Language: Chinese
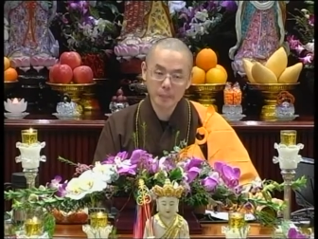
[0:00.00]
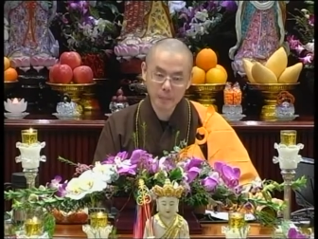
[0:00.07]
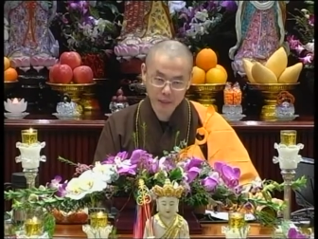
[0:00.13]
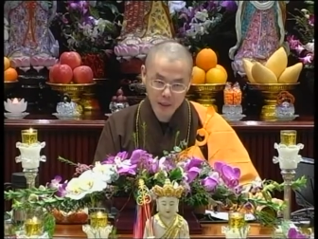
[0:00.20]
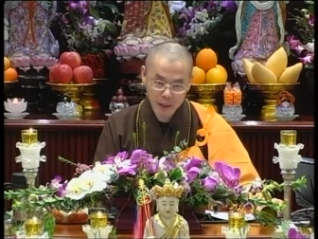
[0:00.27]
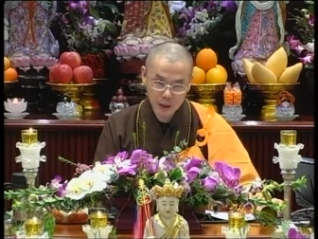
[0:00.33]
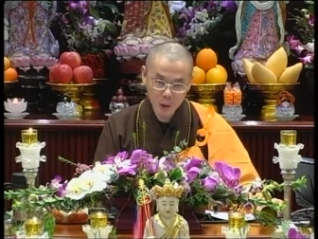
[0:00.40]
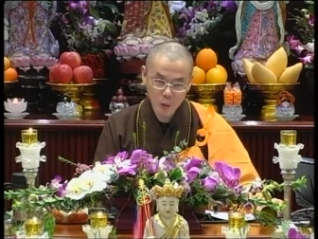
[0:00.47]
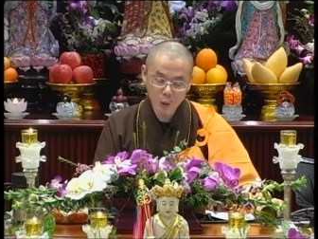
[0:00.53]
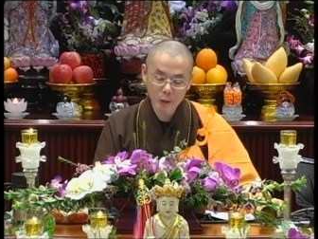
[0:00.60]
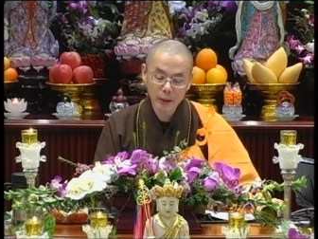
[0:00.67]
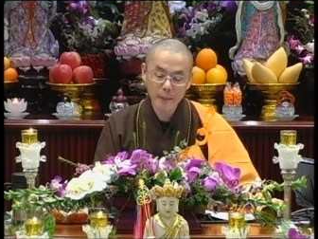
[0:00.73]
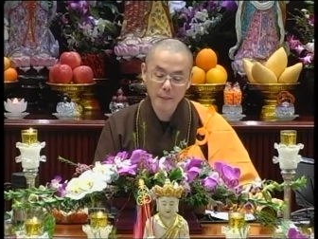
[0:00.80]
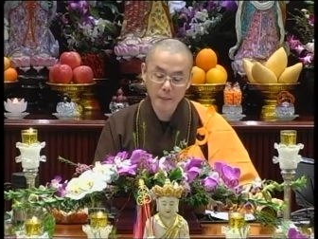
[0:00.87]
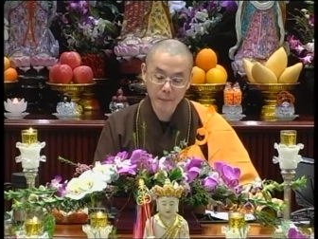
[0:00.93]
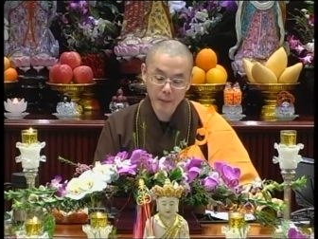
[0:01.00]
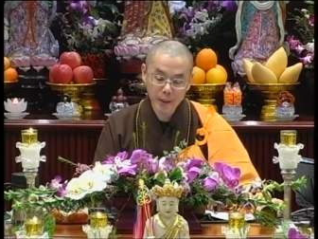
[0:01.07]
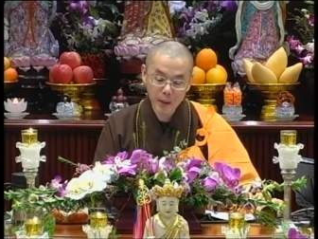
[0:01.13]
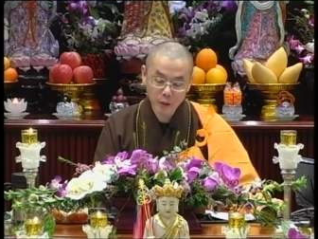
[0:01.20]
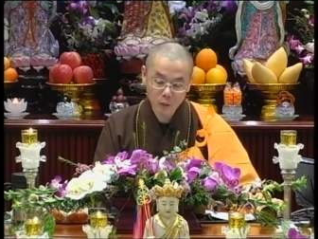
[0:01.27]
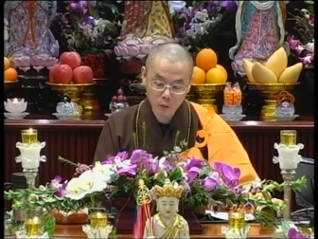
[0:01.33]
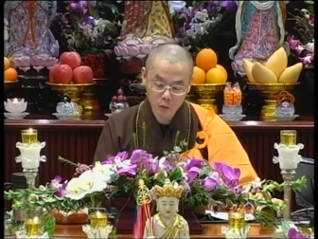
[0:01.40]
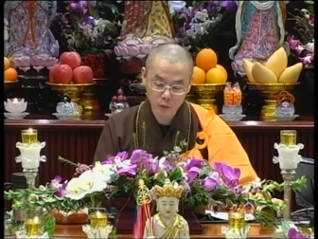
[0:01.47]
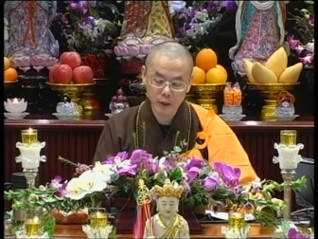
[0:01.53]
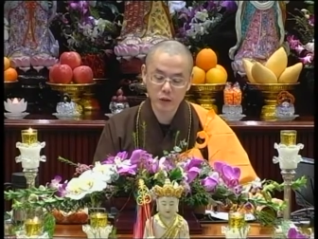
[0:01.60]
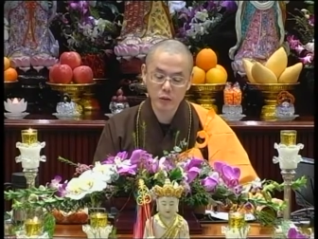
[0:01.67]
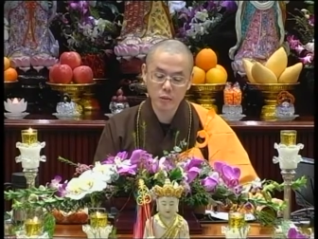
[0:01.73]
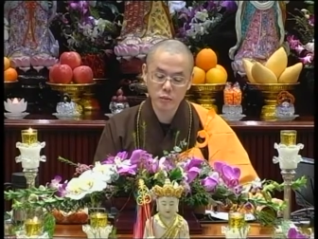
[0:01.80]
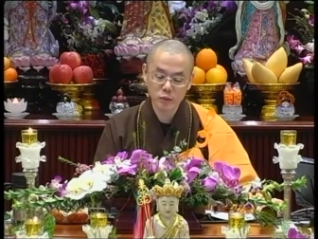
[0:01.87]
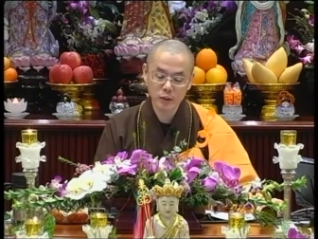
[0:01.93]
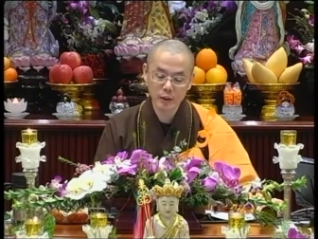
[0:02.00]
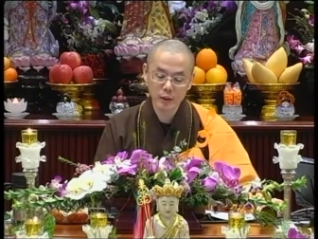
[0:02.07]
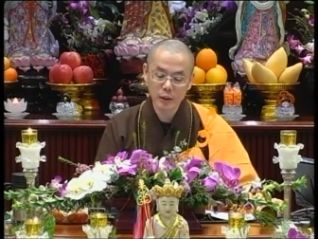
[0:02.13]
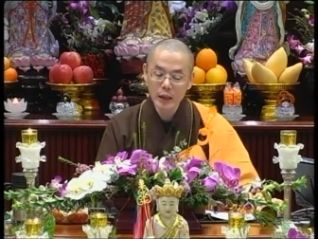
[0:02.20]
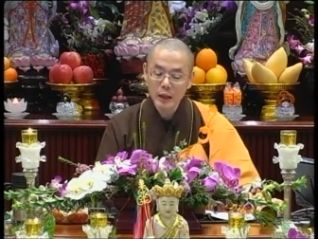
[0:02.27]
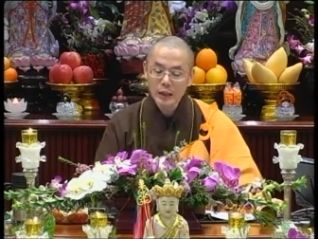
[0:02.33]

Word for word: 贫苦跟病苦的众生，